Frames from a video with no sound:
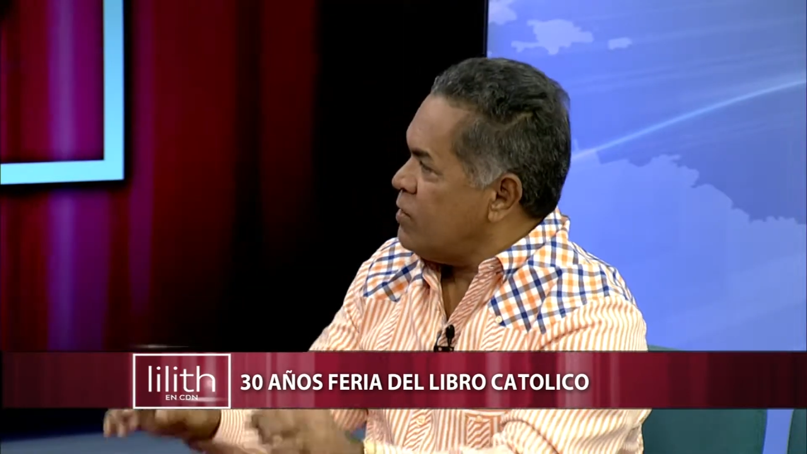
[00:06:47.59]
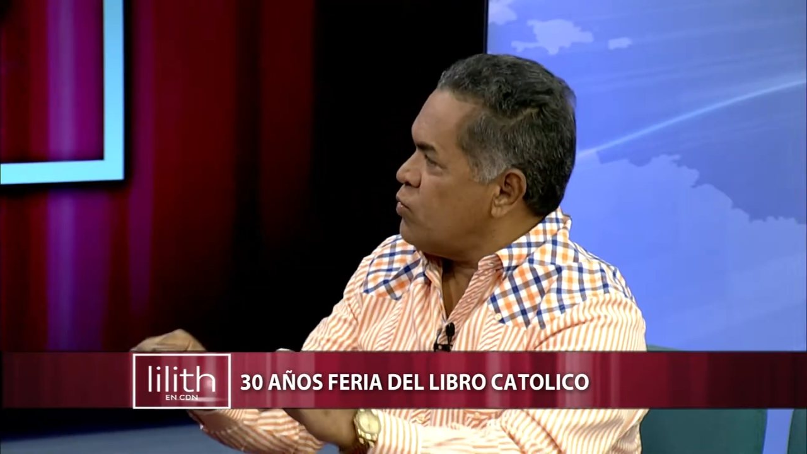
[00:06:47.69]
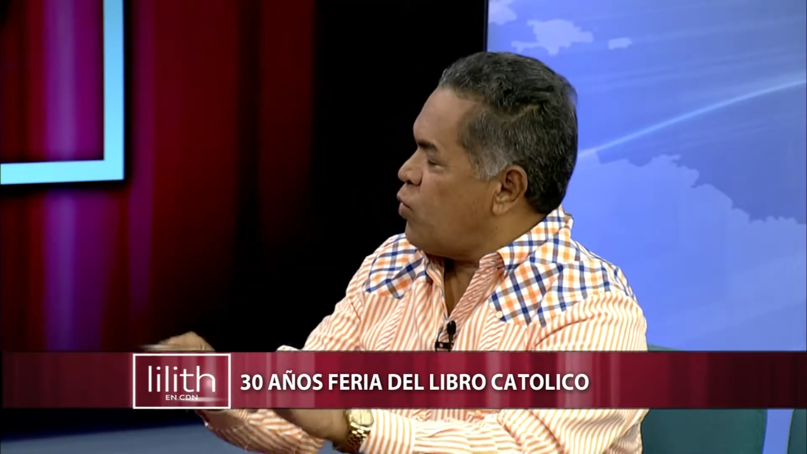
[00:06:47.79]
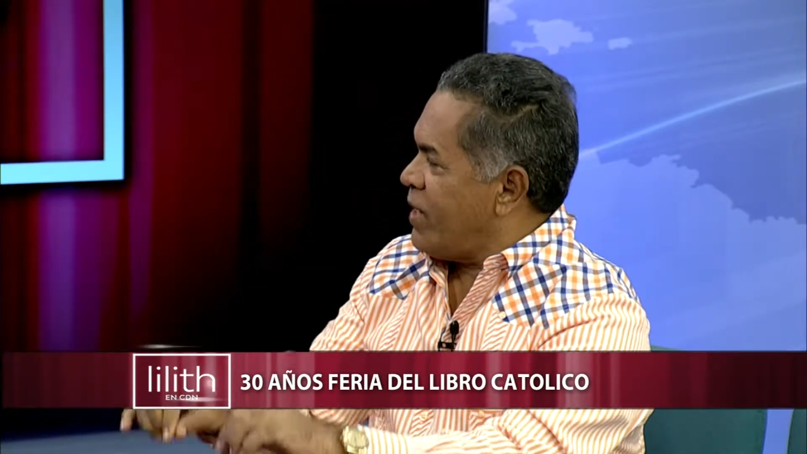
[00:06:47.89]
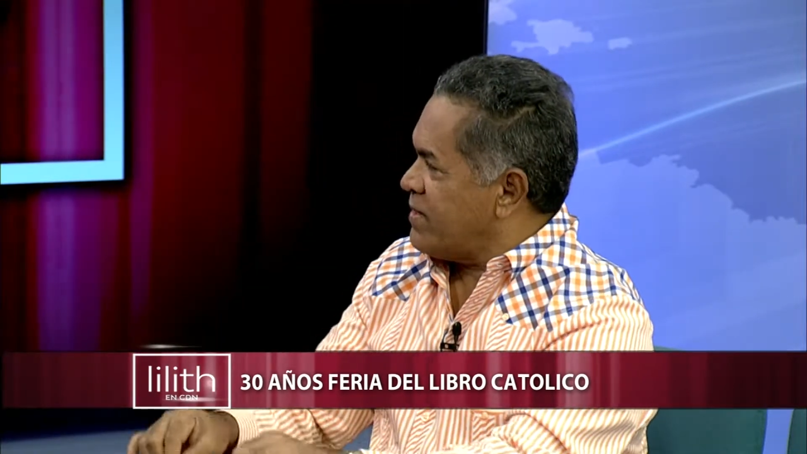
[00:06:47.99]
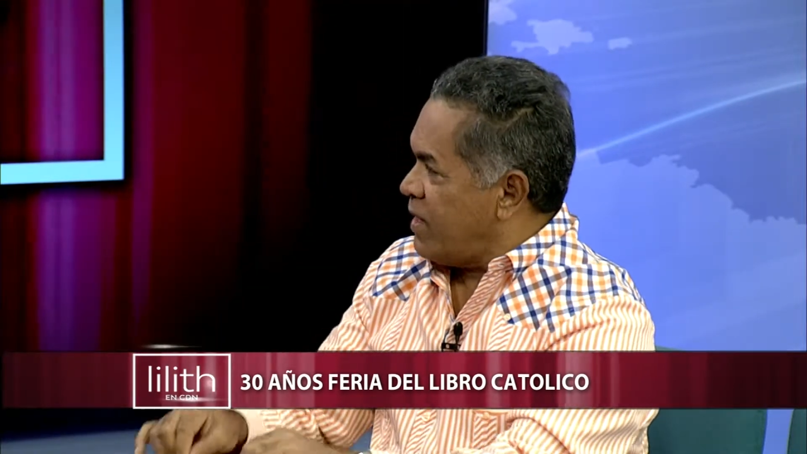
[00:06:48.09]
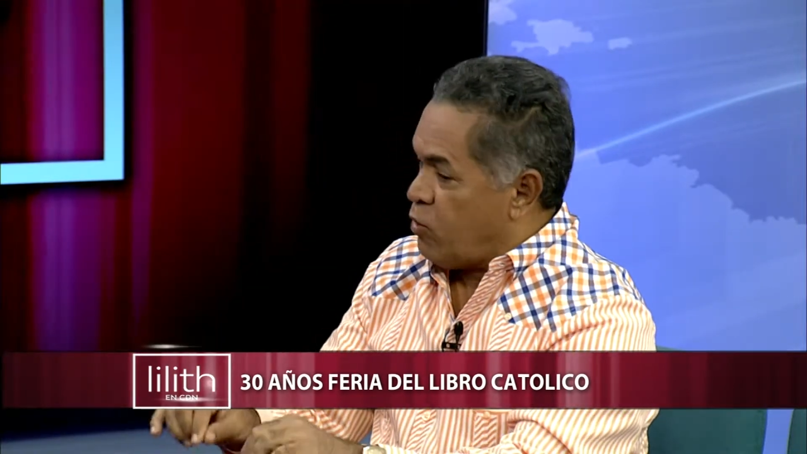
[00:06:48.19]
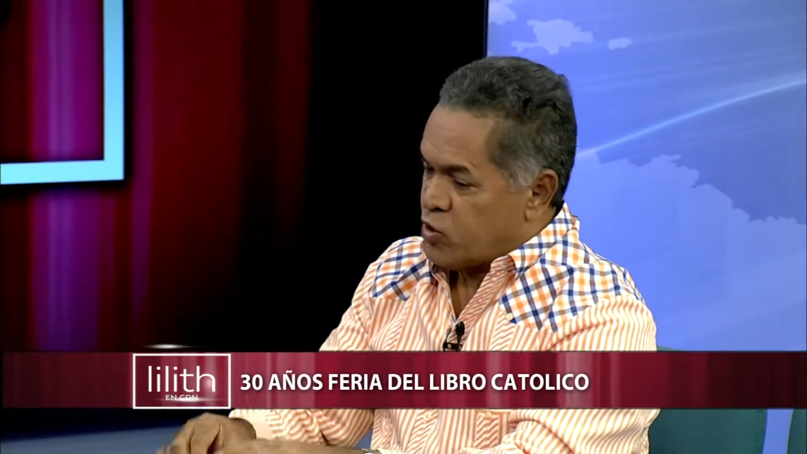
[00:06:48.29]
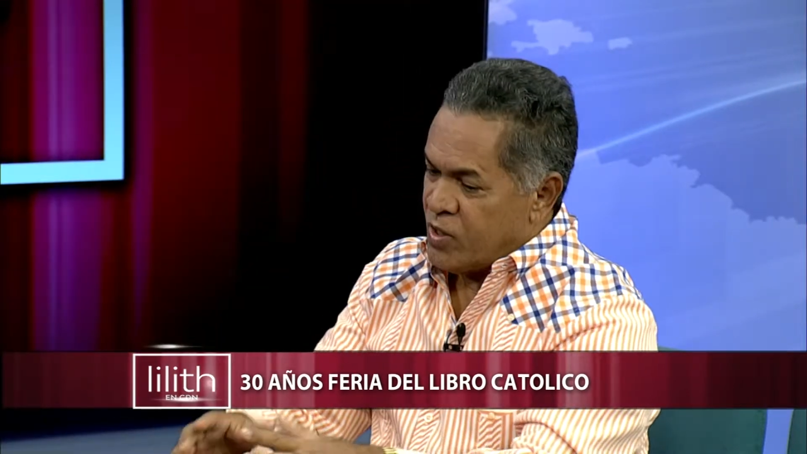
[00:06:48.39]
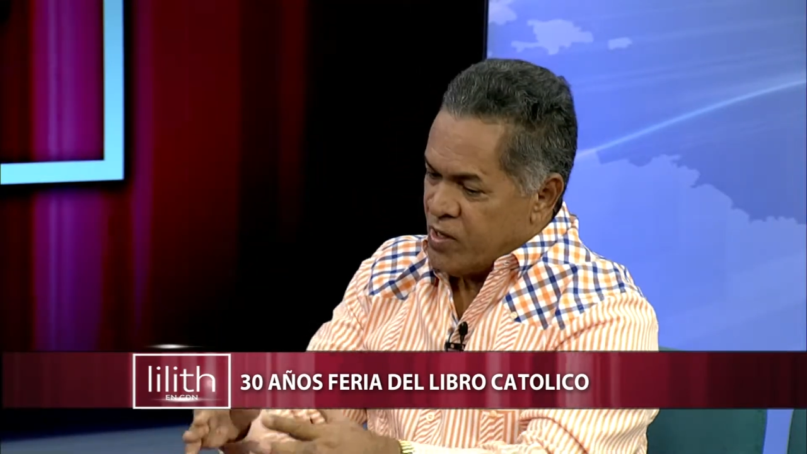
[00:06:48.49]
durante
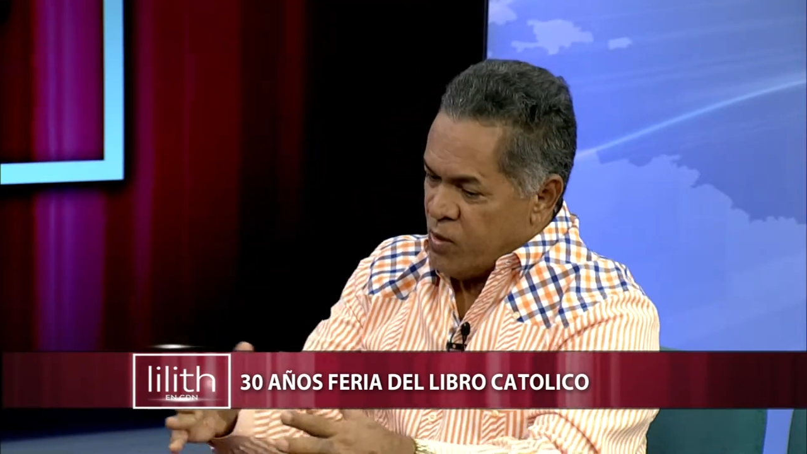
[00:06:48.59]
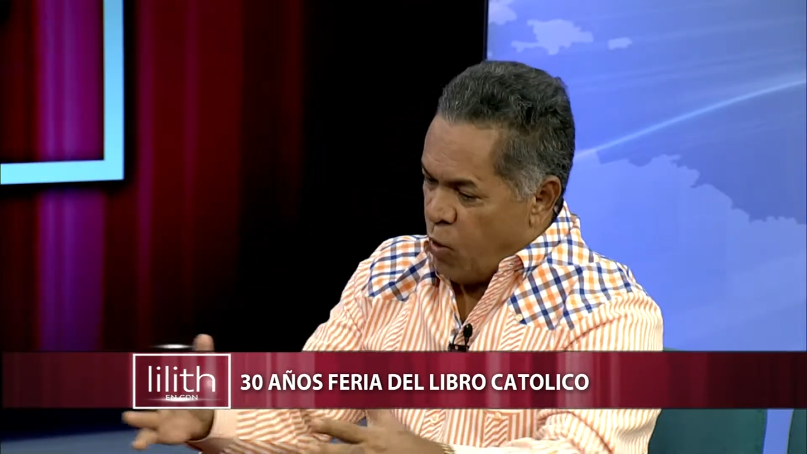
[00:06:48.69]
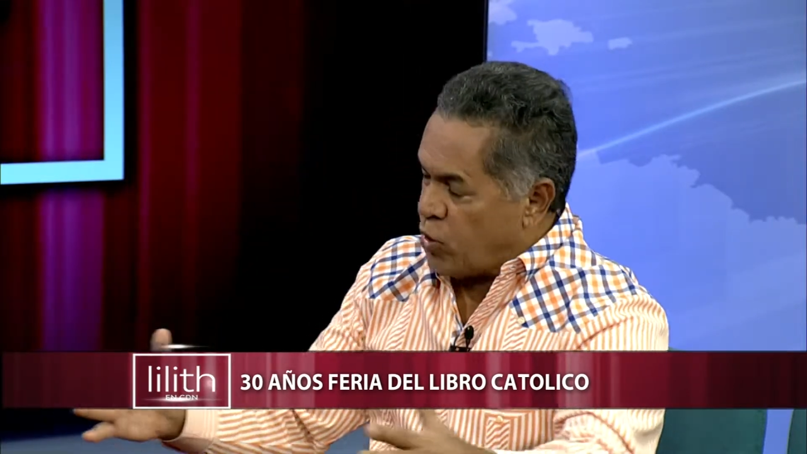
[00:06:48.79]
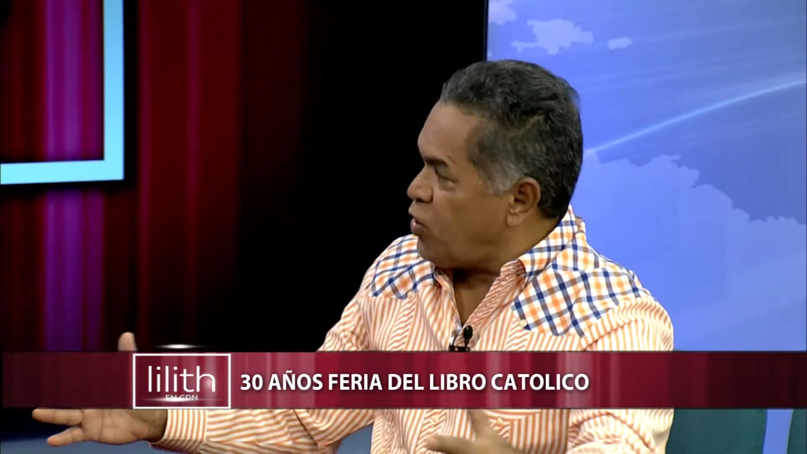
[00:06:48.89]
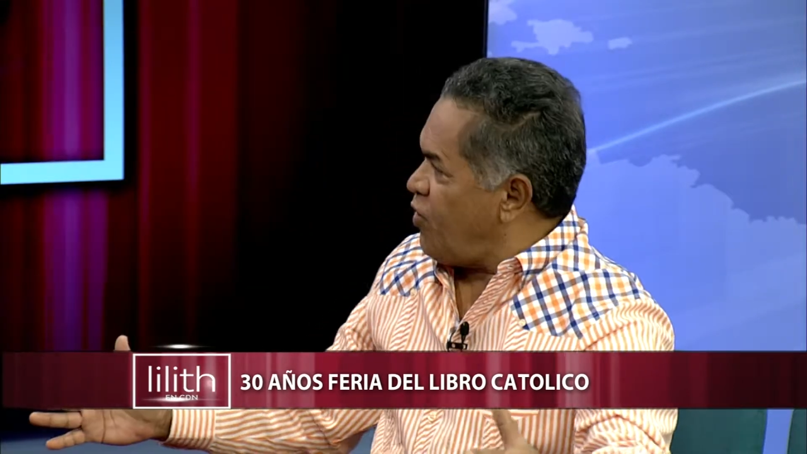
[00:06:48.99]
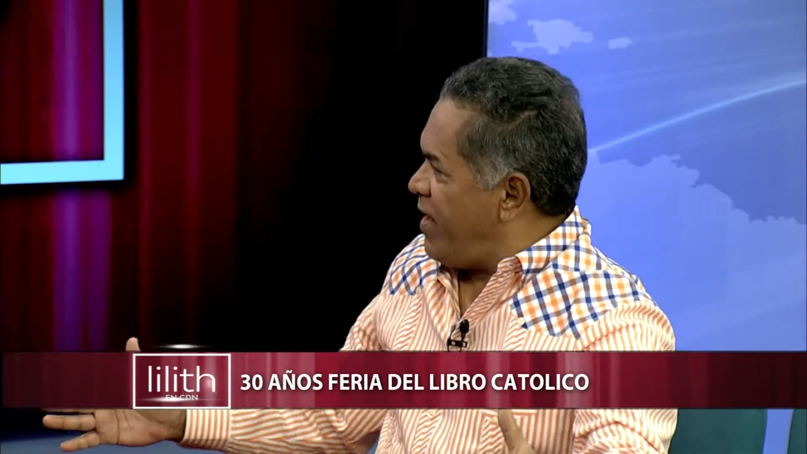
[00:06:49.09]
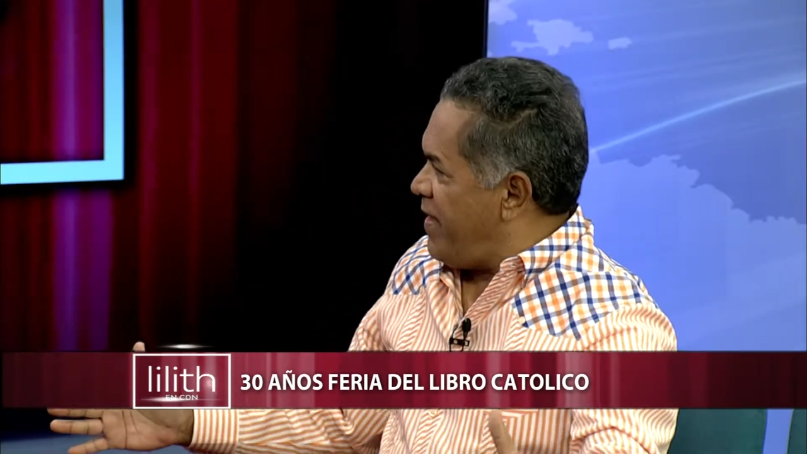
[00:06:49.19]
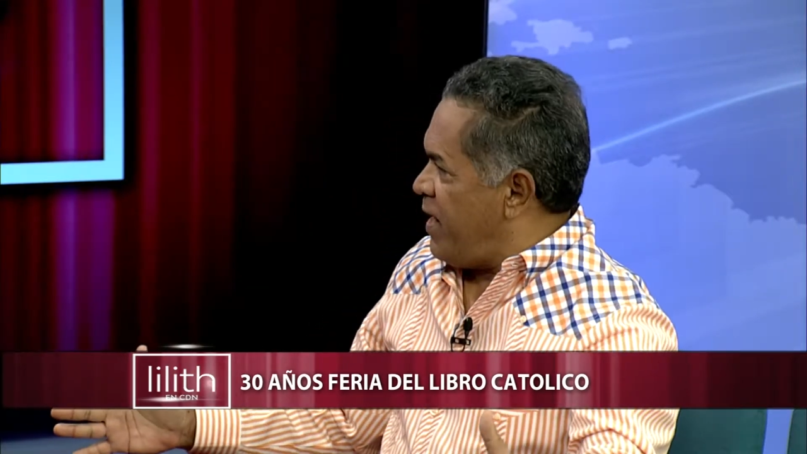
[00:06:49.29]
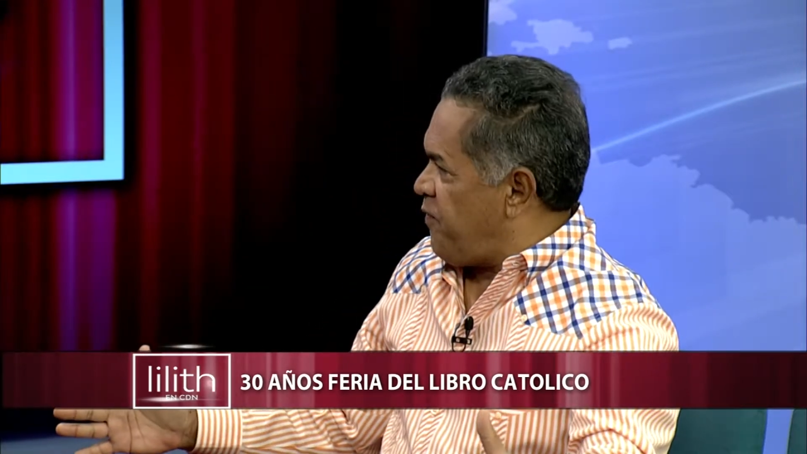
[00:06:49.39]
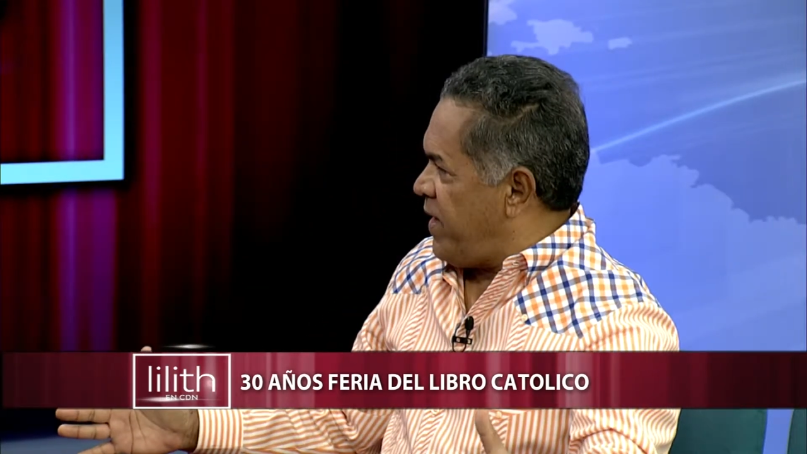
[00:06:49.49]
los ocho días de
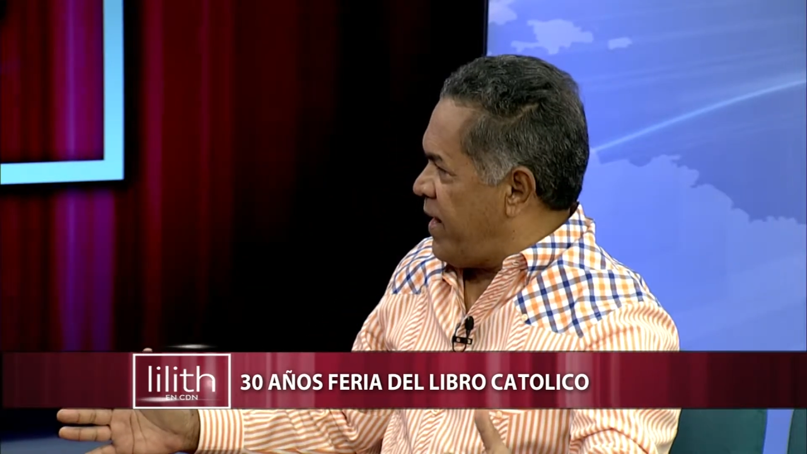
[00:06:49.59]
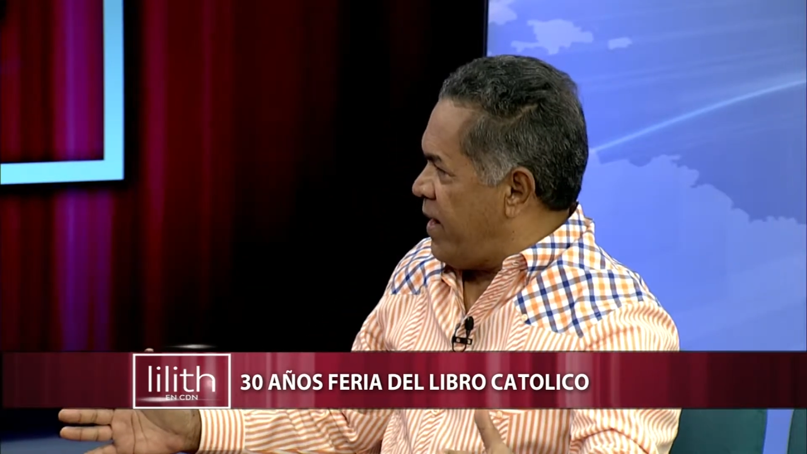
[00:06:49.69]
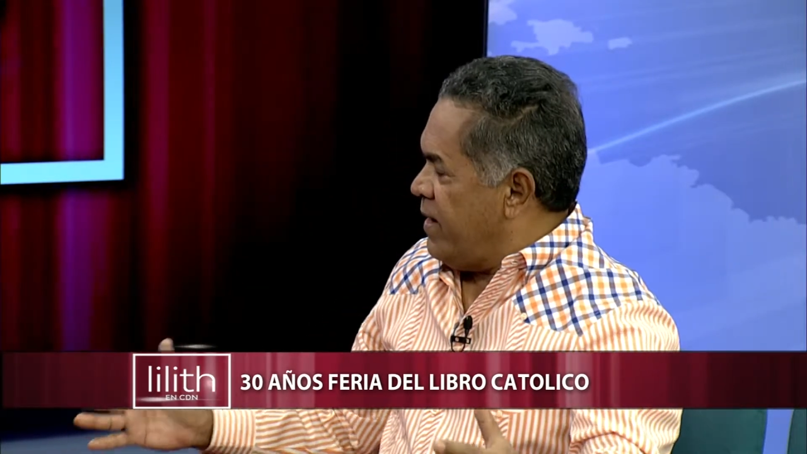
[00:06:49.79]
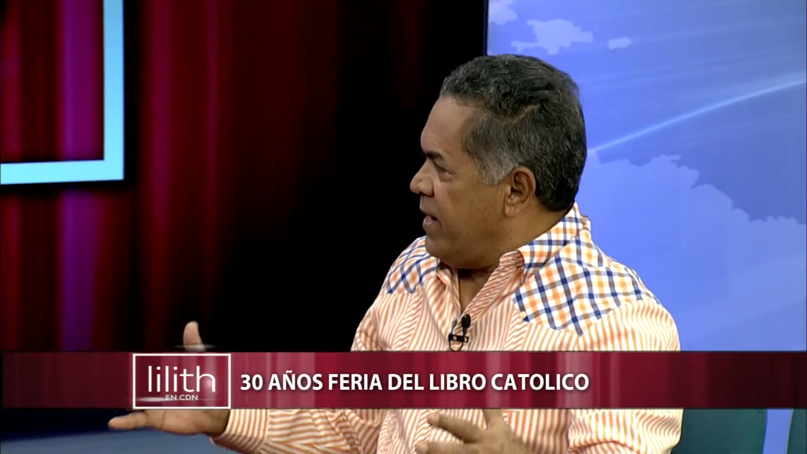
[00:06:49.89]
la feria.